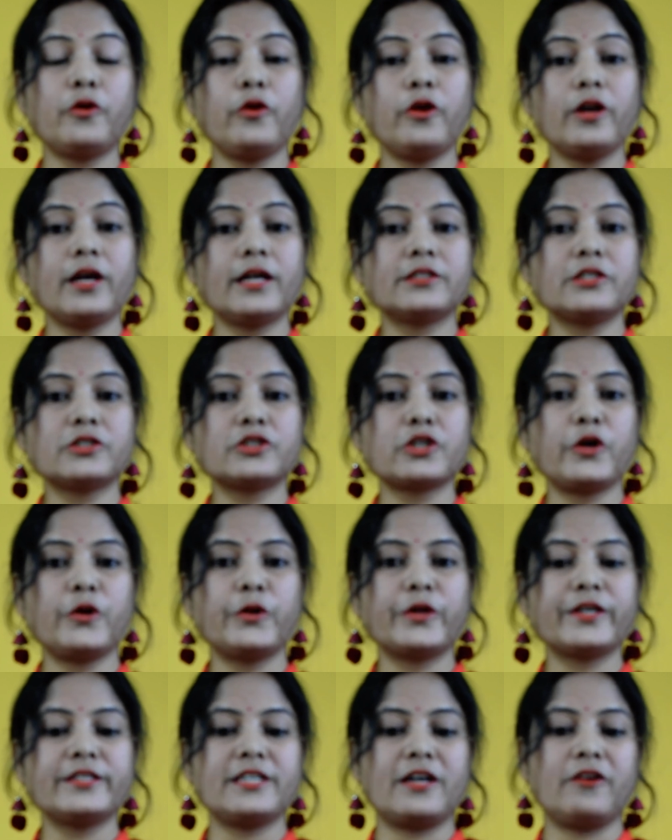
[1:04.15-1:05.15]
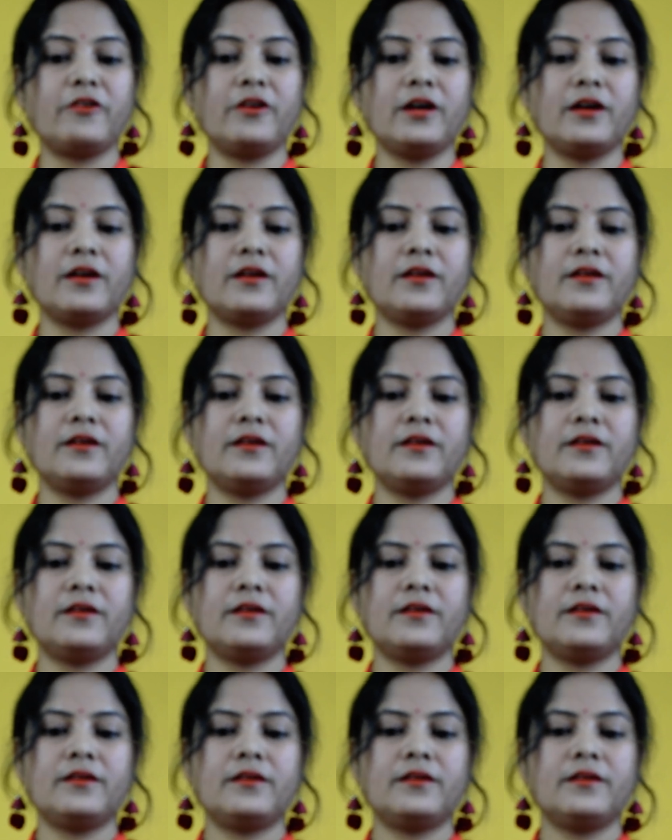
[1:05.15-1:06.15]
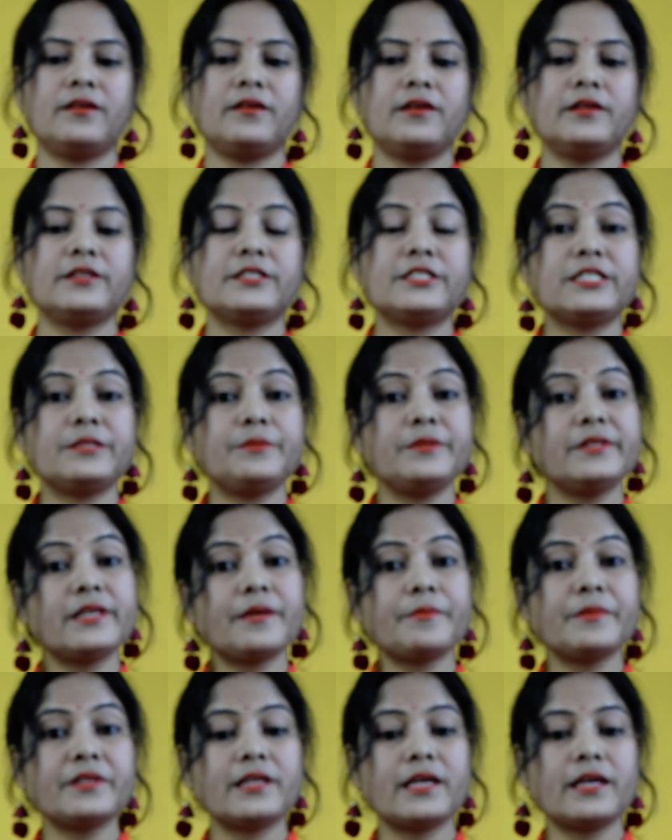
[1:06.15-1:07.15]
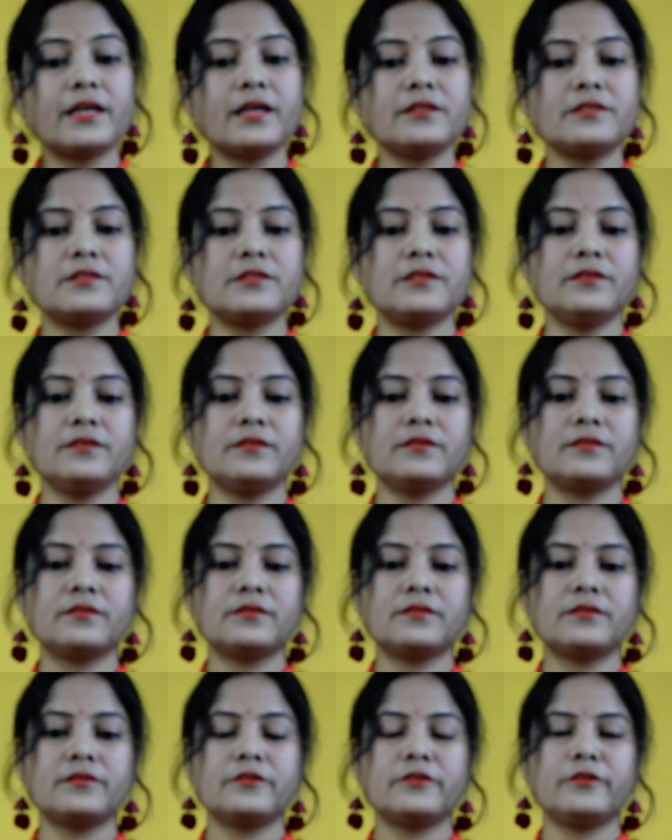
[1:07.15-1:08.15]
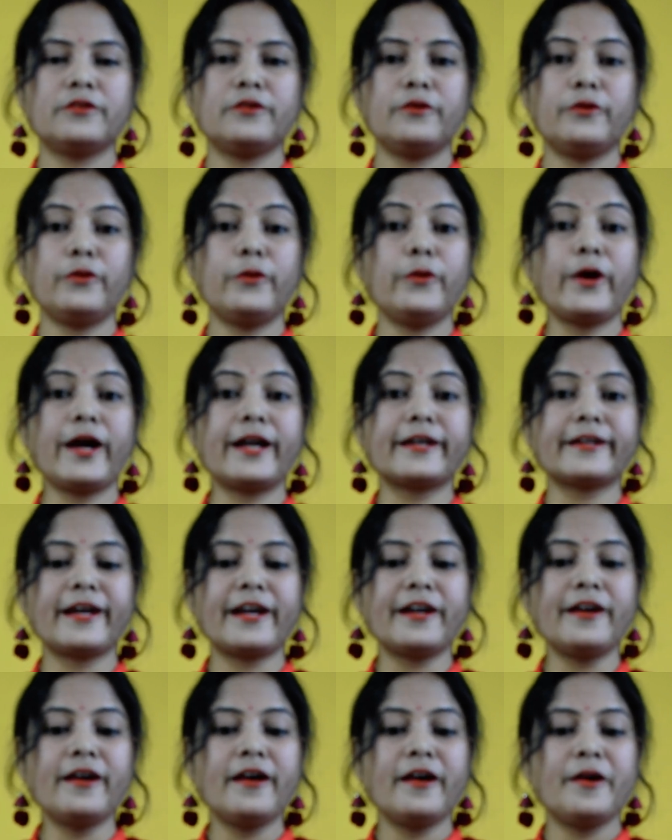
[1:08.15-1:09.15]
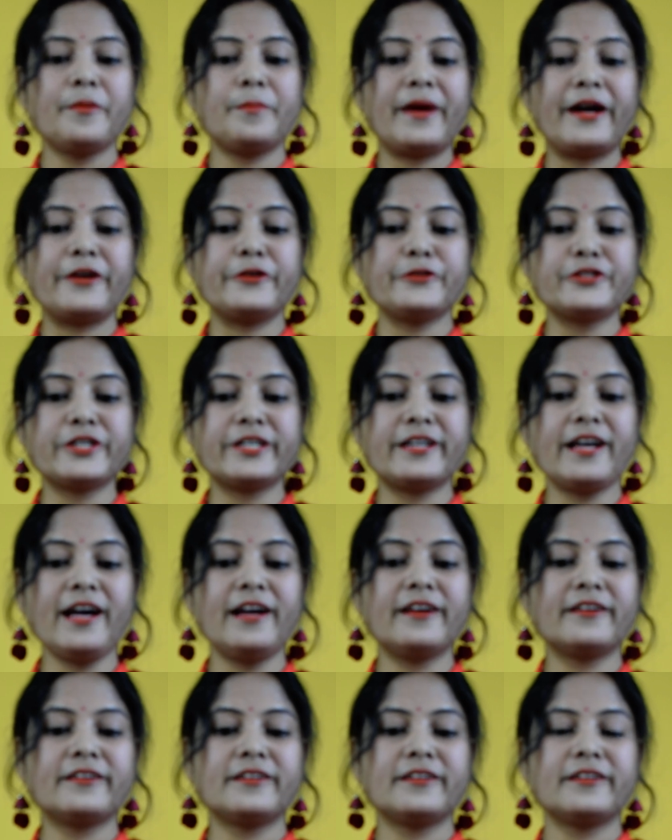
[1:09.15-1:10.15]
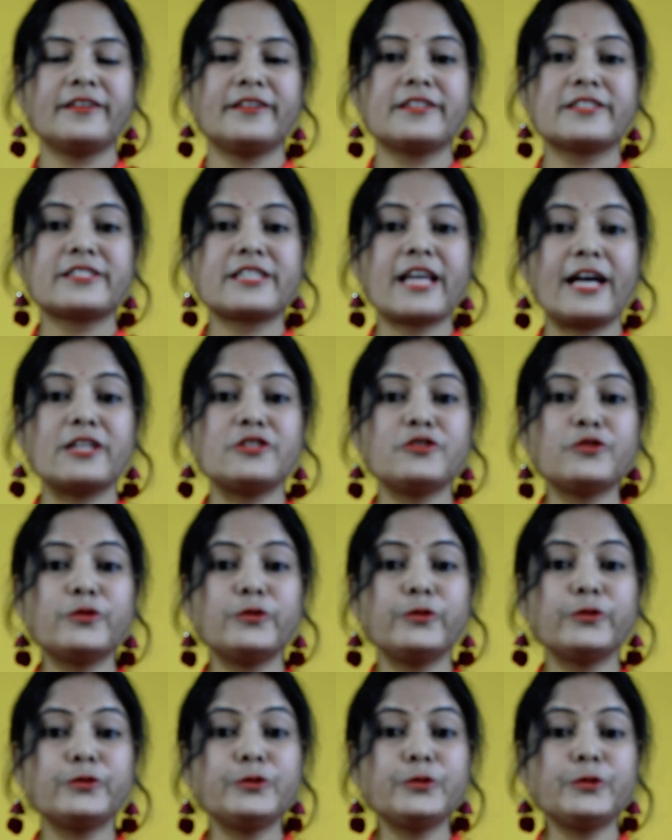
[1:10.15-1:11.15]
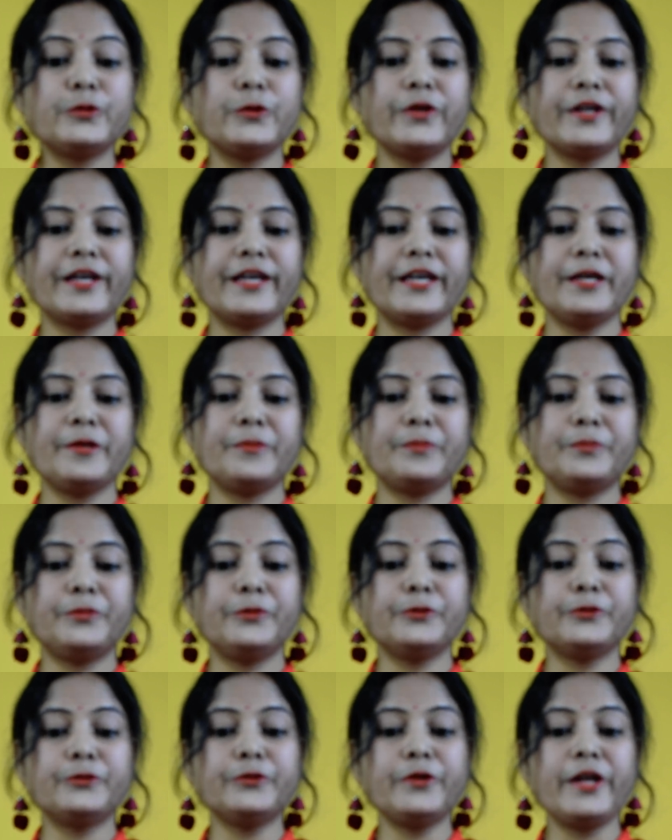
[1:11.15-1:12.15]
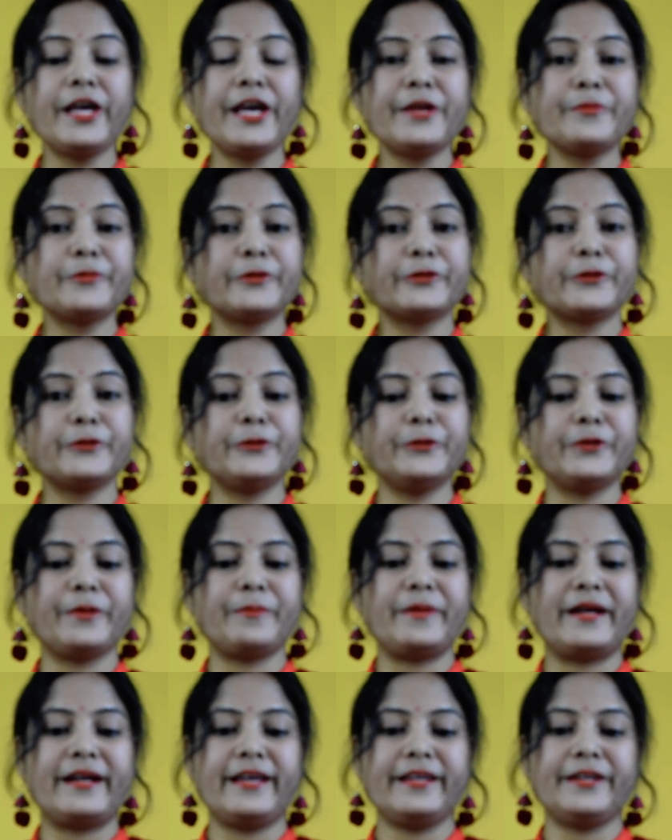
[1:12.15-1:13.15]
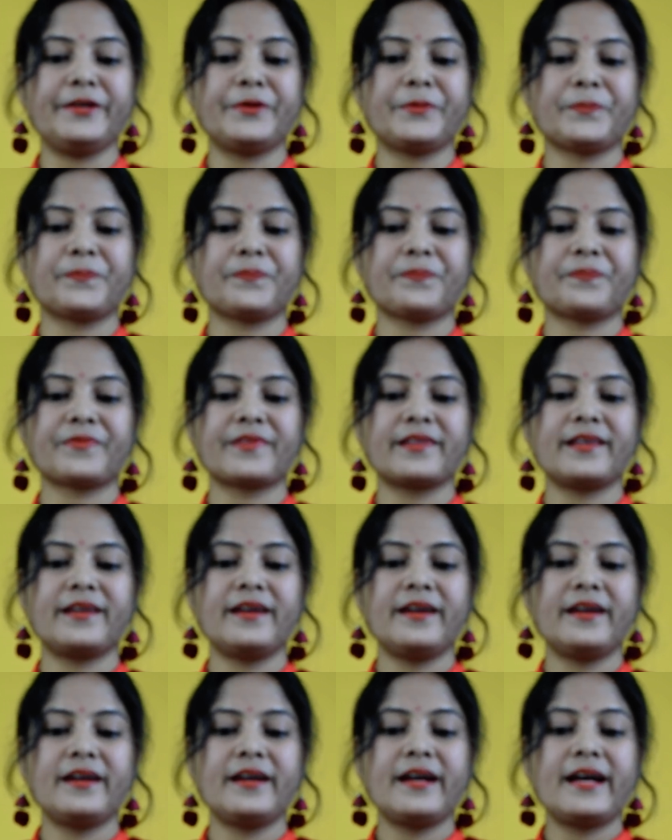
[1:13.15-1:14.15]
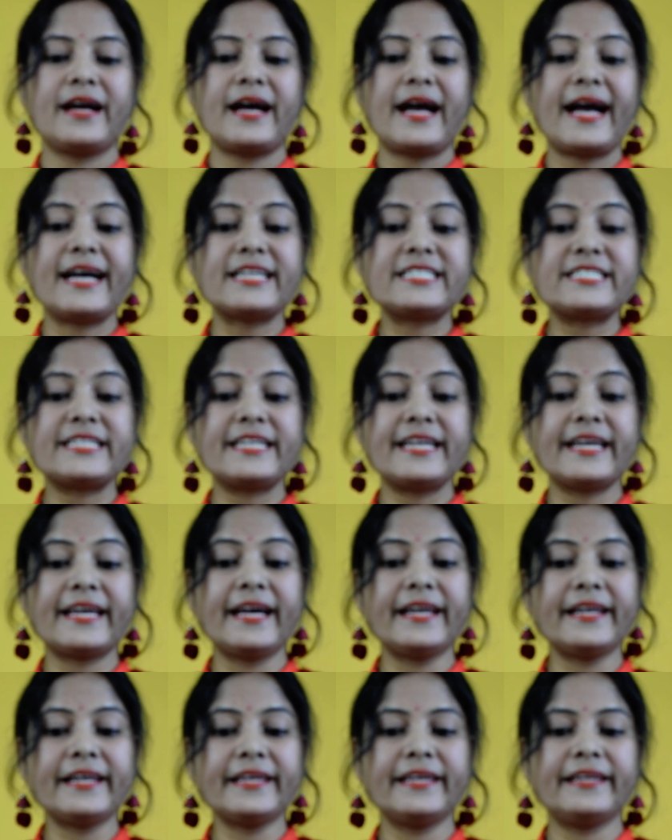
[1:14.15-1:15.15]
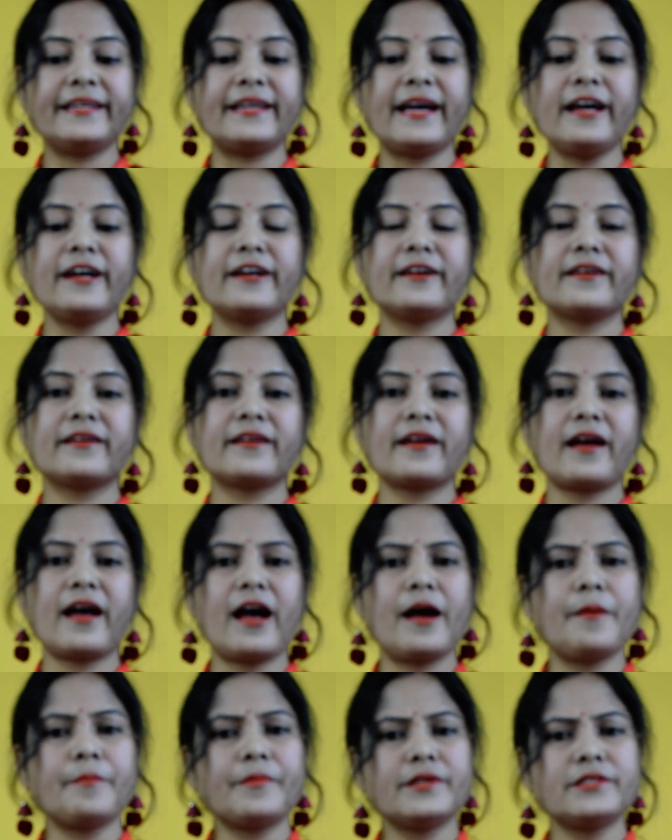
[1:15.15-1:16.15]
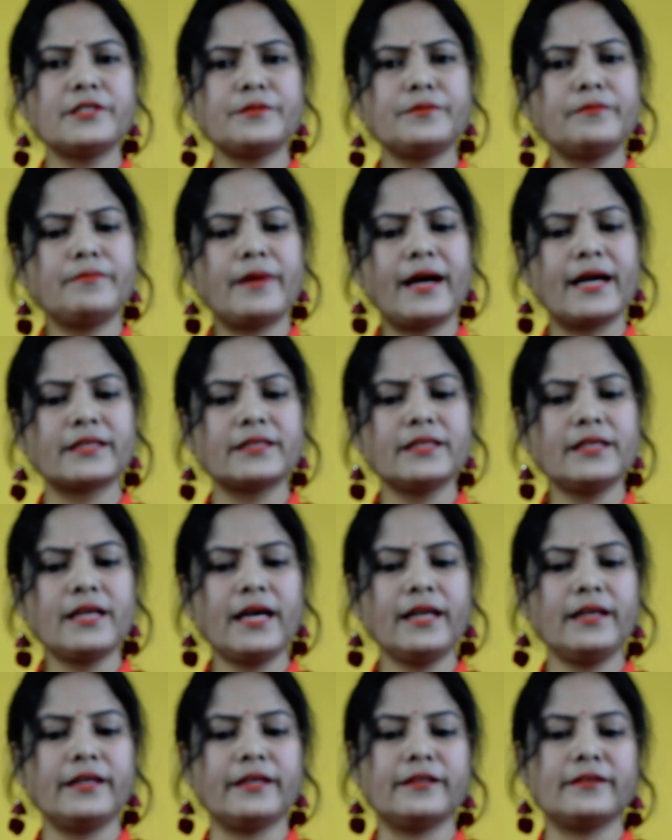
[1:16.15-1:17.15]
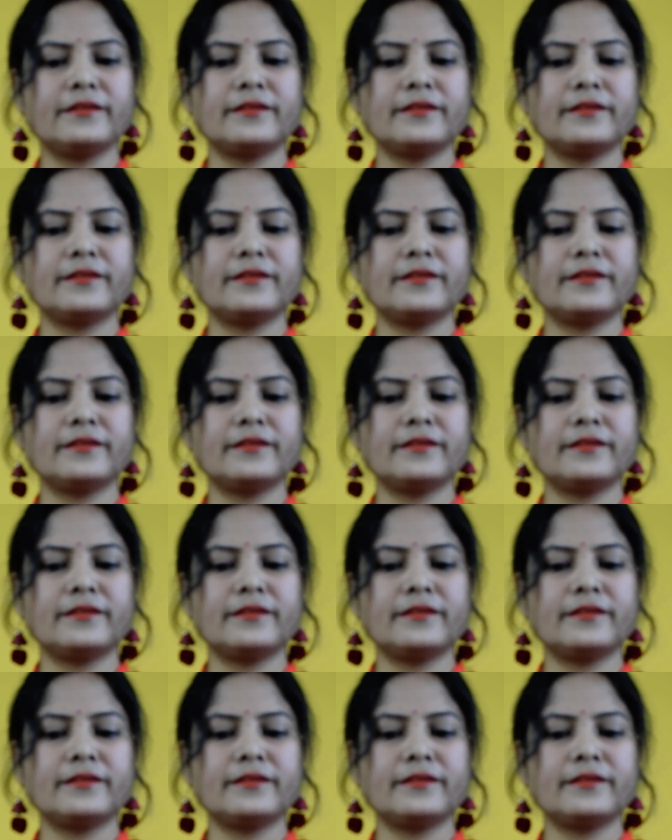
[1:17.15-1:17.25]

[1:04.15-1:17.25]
কলকাতা শহরে যাওয়া টিভিতে আমি দেখেছি ওখানকার মানুষেরা সাজুগুর্জু করে পুতুলের মতো ঘুরে বেড়ায় আর সেখানে কিনা আমরা যাব বাগদির হালে